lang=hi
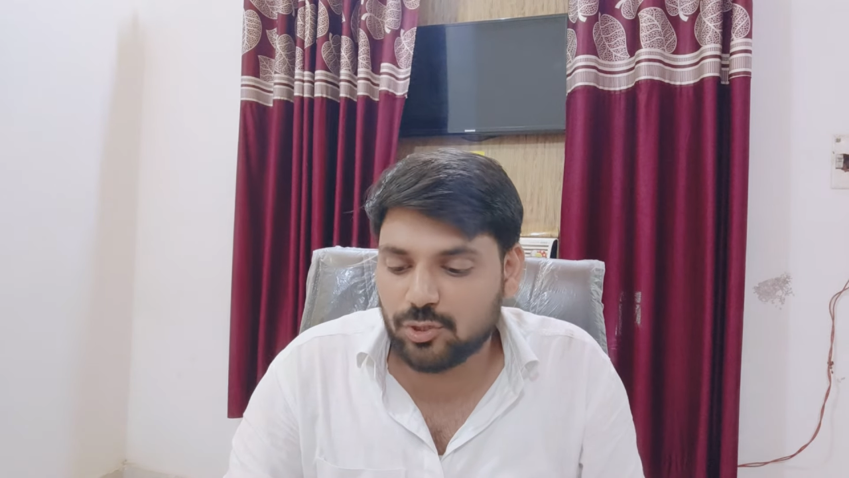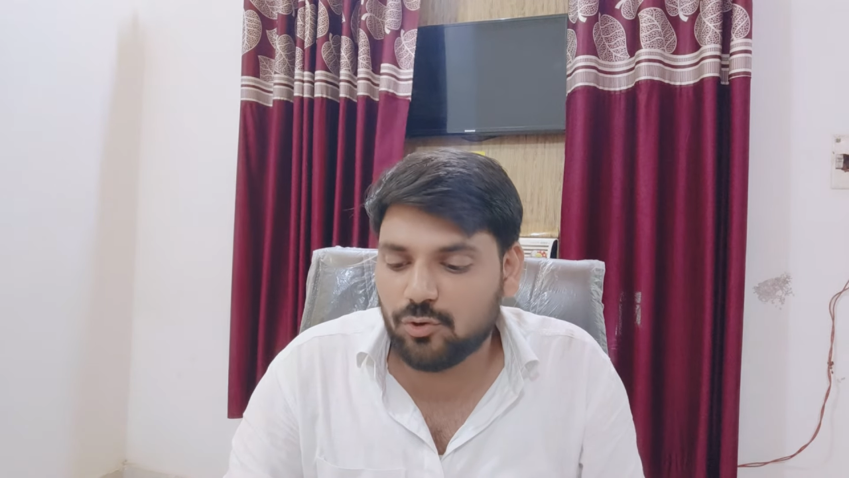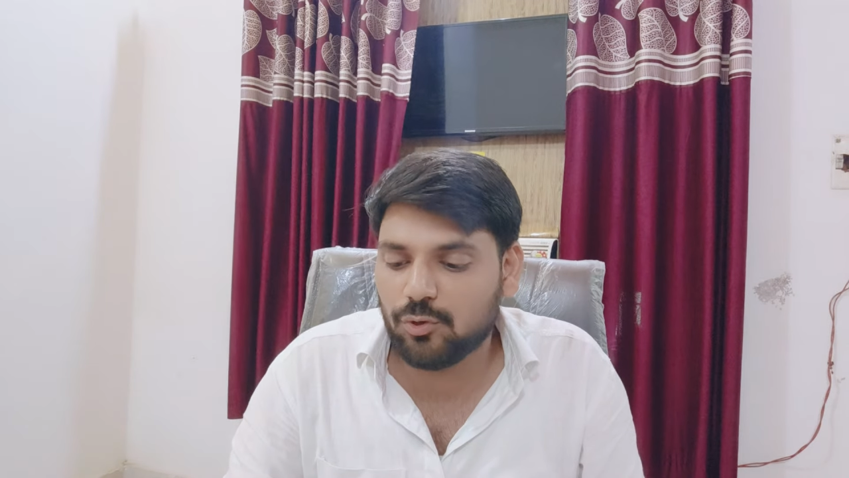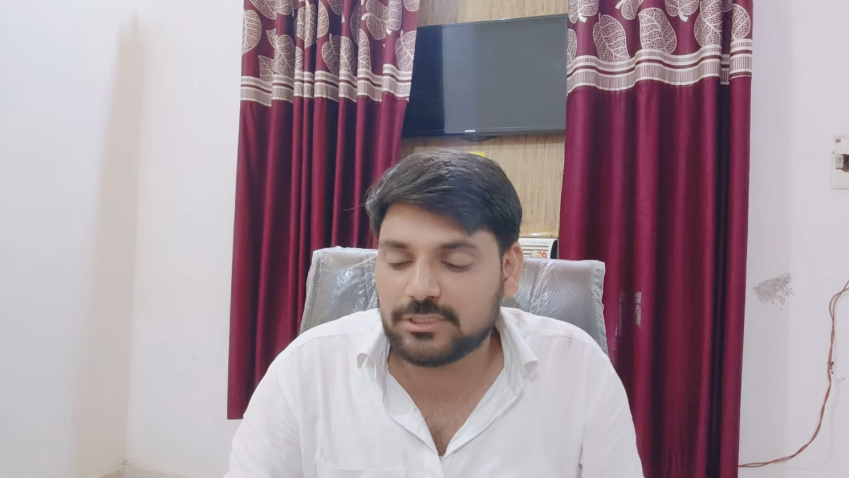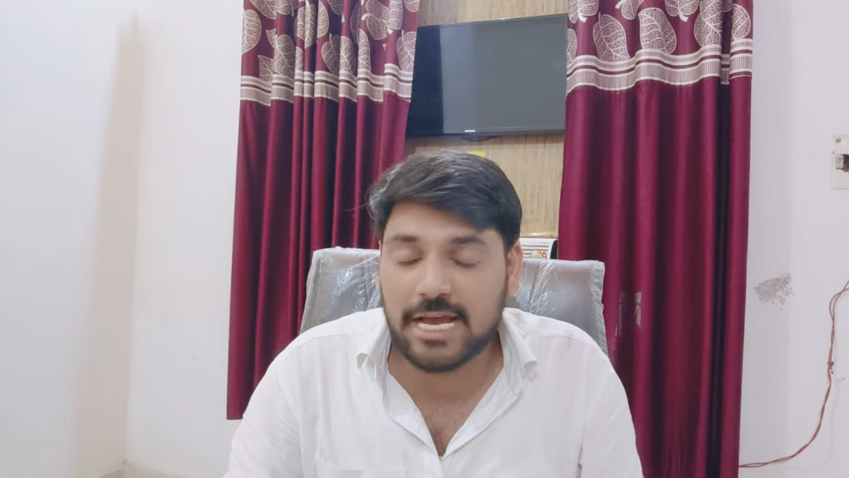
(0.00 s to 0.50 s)

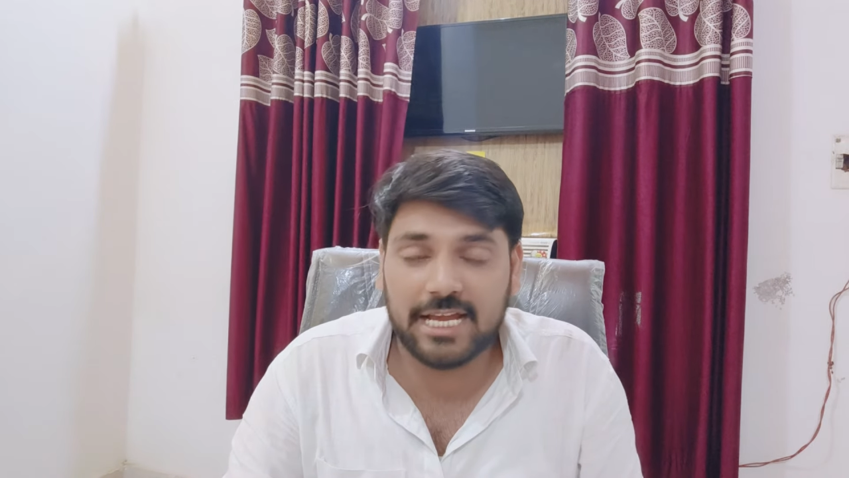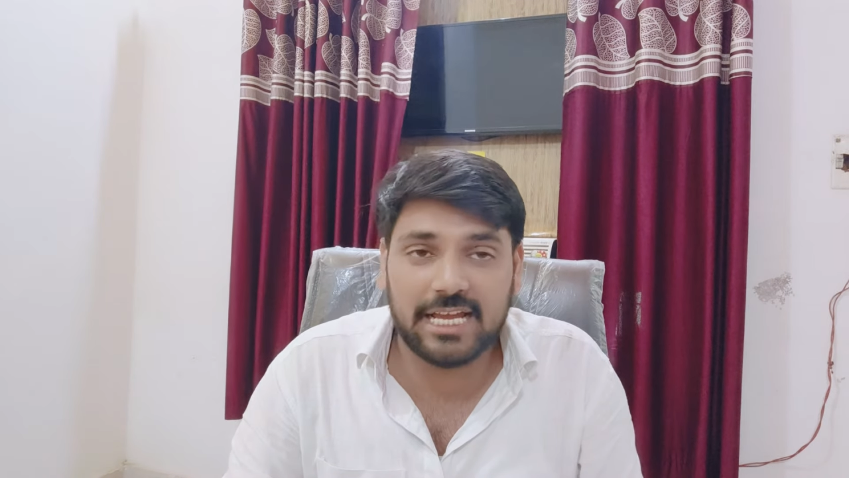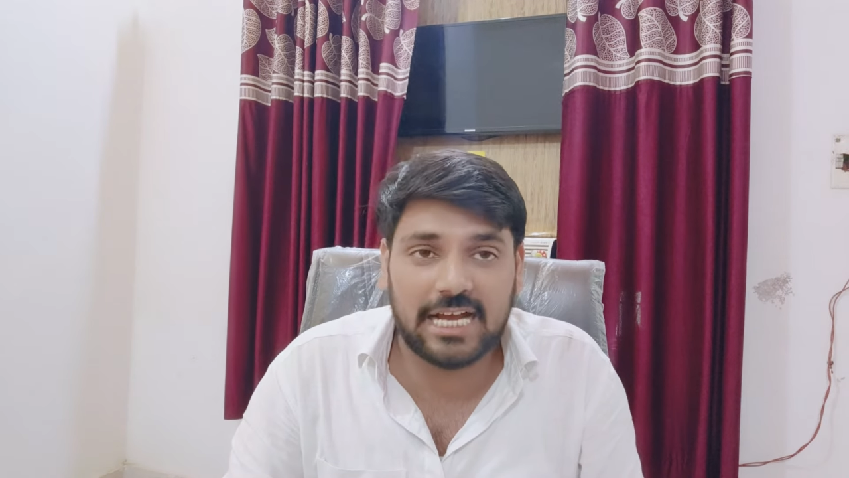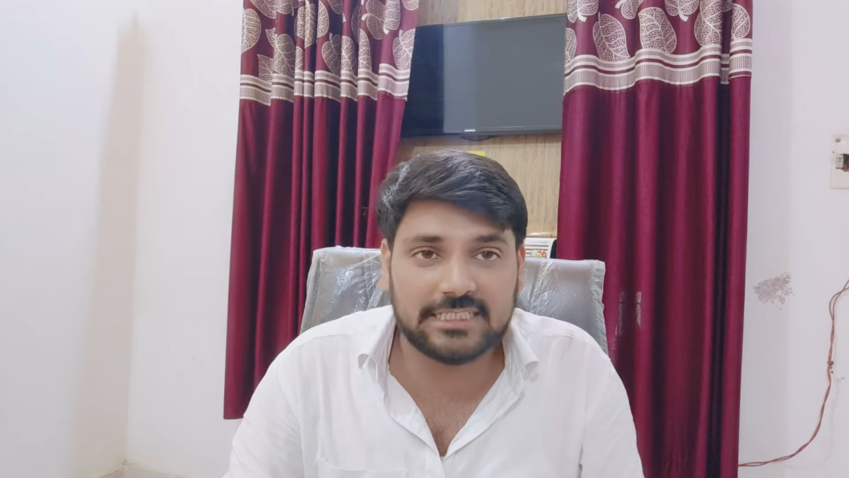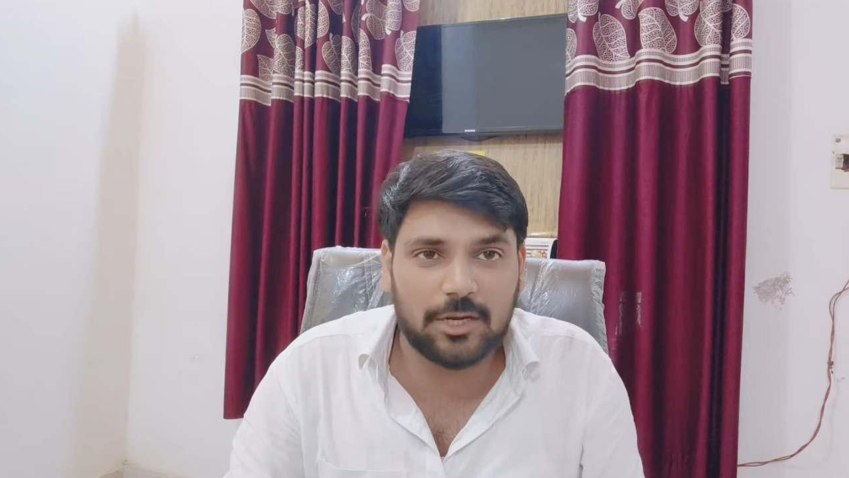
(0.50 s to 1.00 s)
दुख होता है
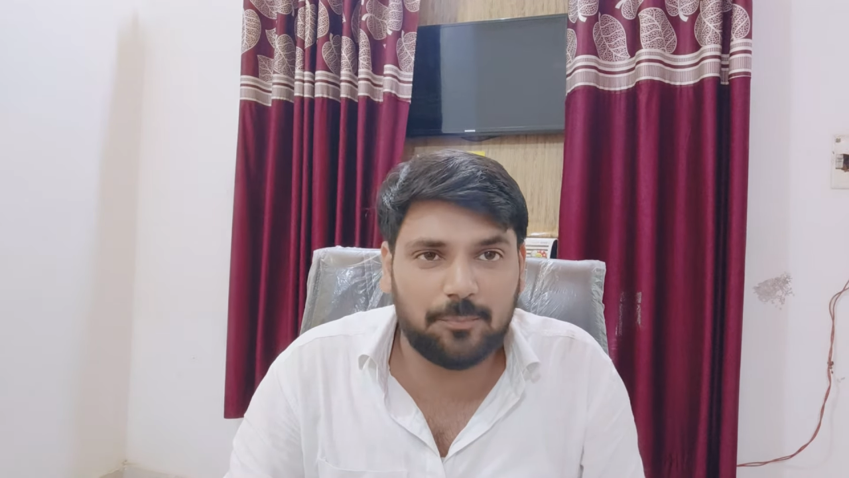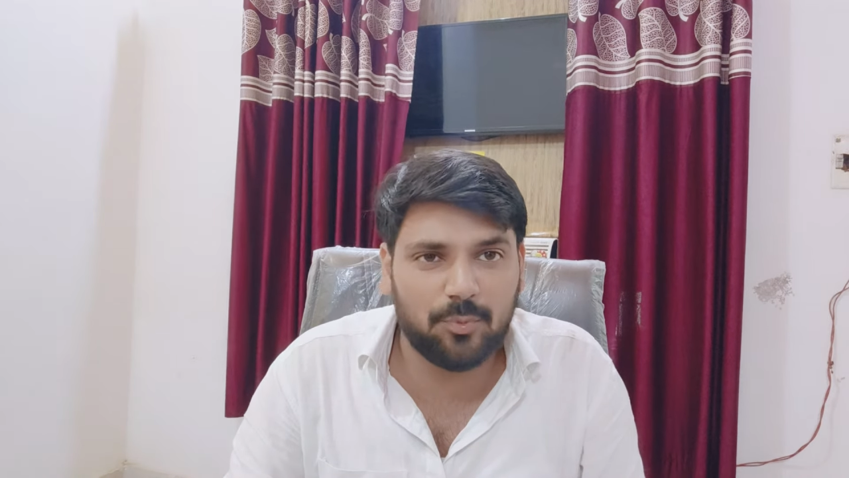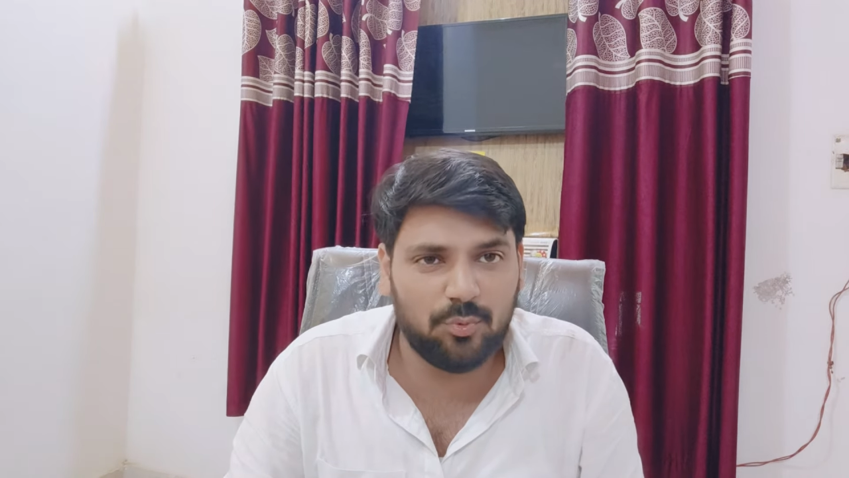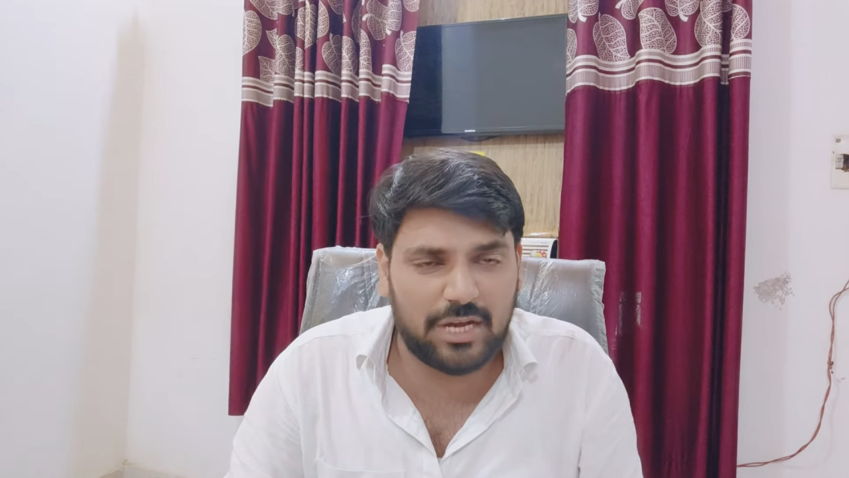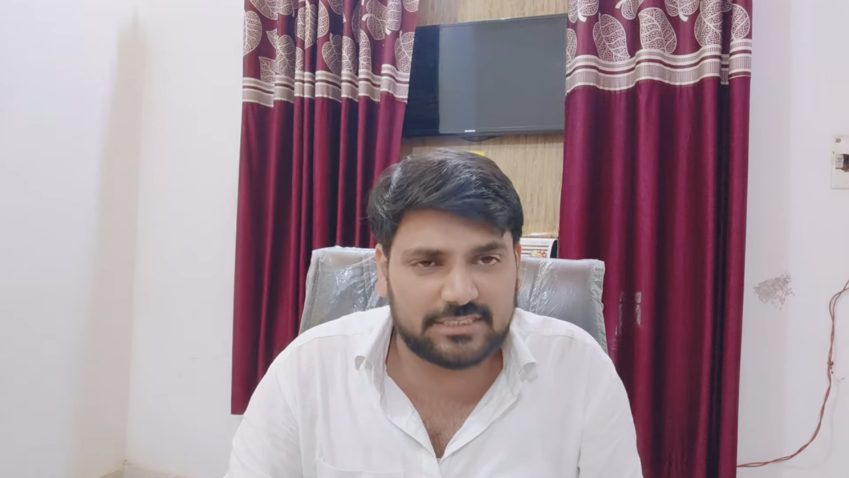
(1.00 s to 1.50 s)
कि आजकल
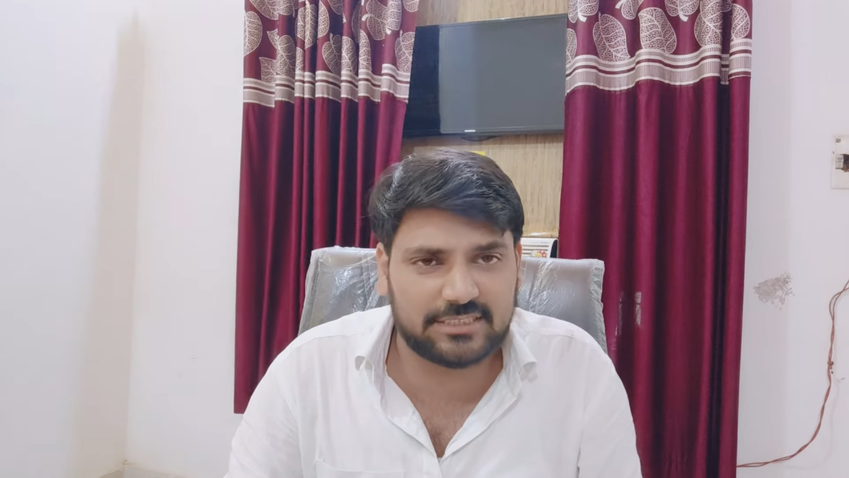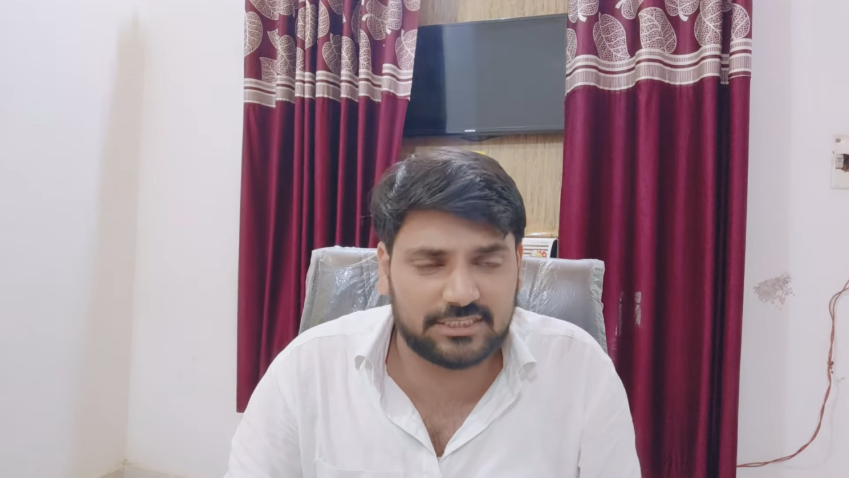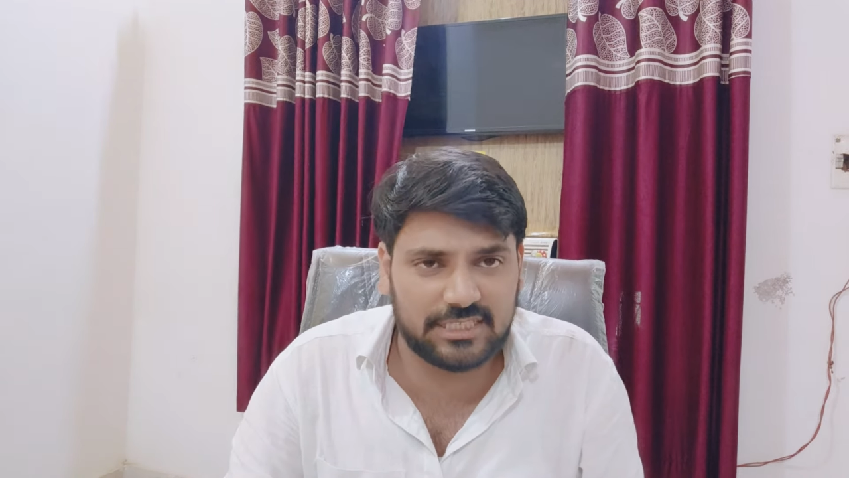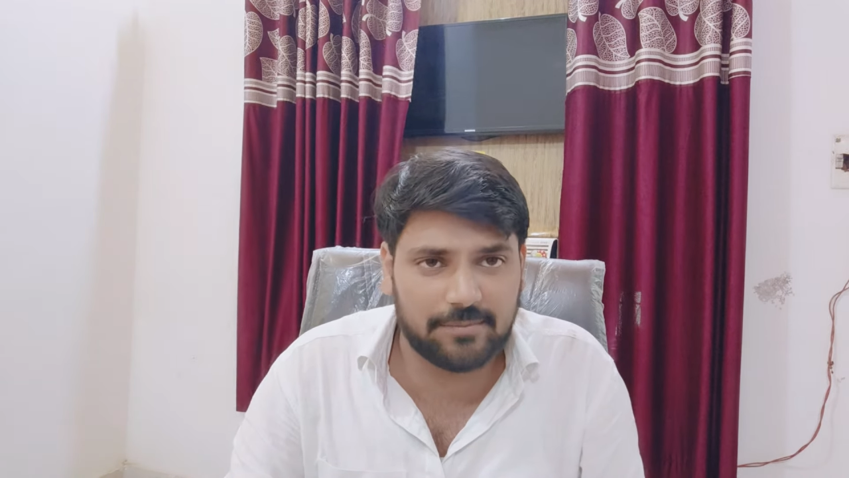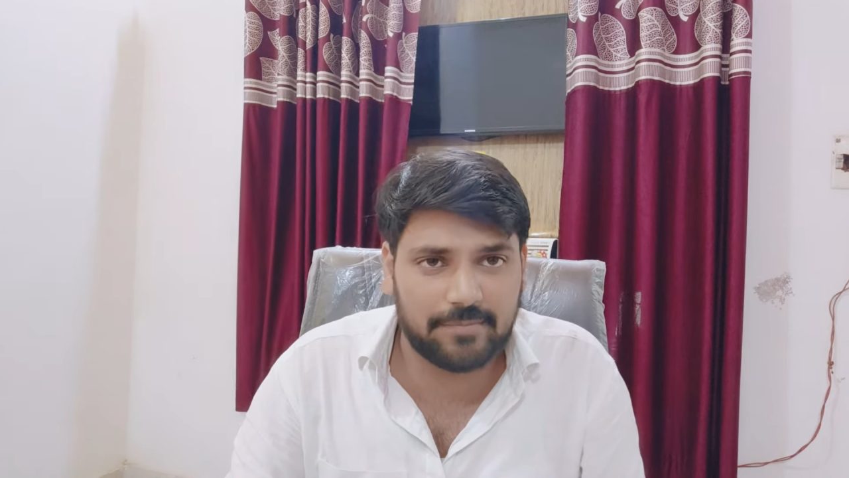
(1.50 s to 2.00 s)
पूरा
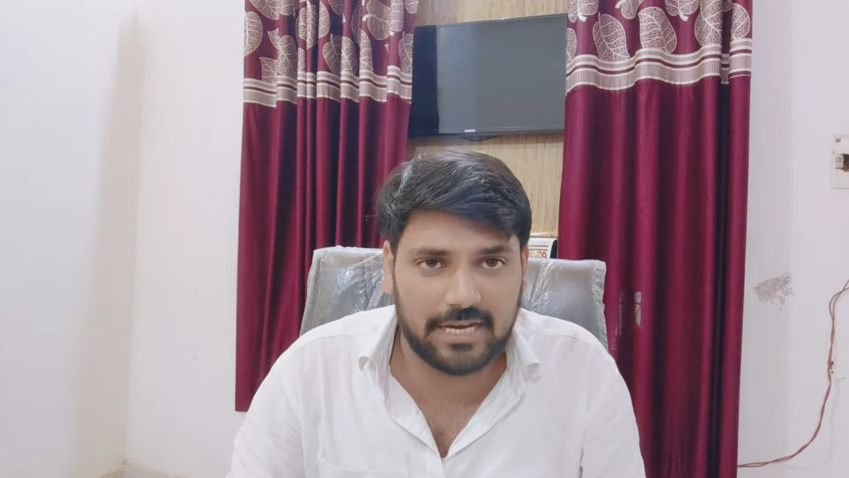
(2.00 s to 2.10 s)
सिस्टम